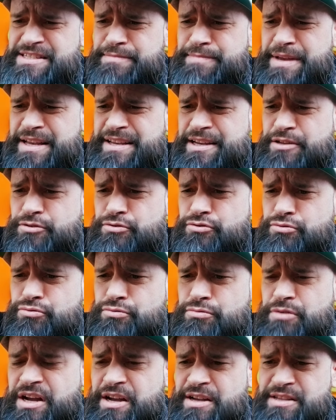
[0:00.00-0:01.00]
Becker du
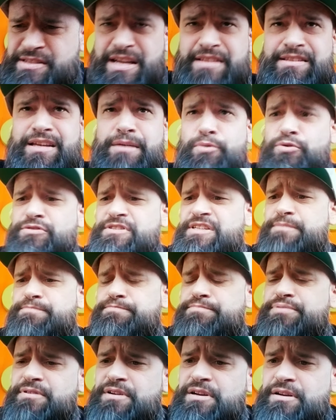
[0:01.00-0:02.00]
tout. C'est un très bon type.
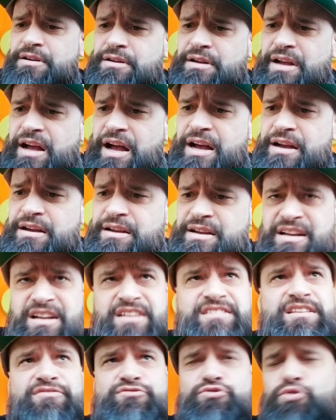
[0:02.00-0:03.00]
Hein il
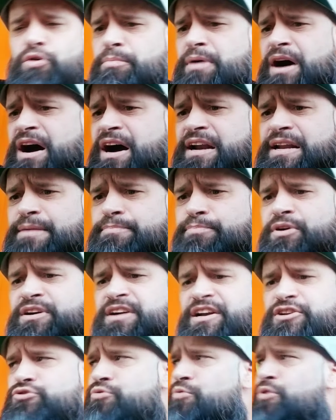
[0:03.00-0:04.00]
était venu au bar à l'époque
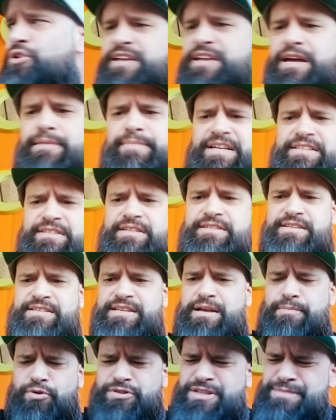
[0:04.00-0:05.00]
avec hockey à Martini, c'est
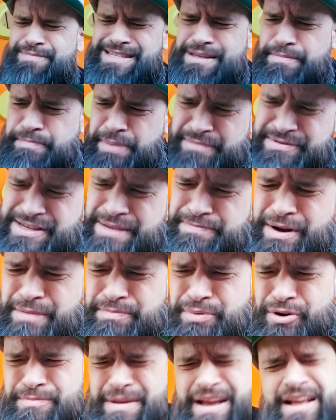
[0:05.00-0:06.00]
un bon type, mais c'est pas, pas le
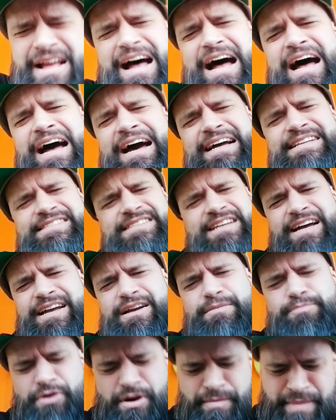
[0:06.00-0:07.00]
problème. Arrête, c'est rien que
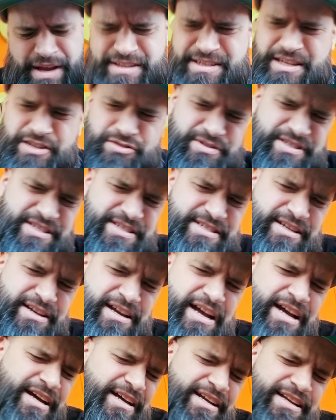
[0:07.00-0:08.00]
pour emmerder que tu dis ça,
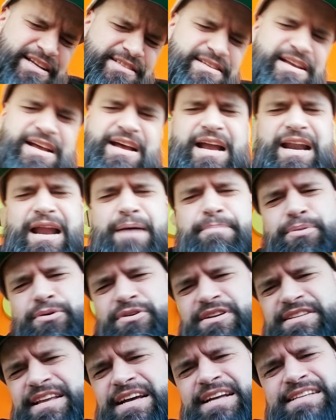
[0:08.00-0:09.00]
arrête. La
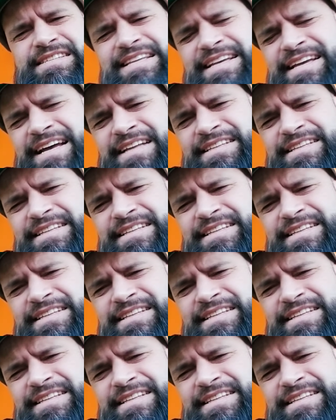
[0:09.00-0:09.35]
pole dance, les cartes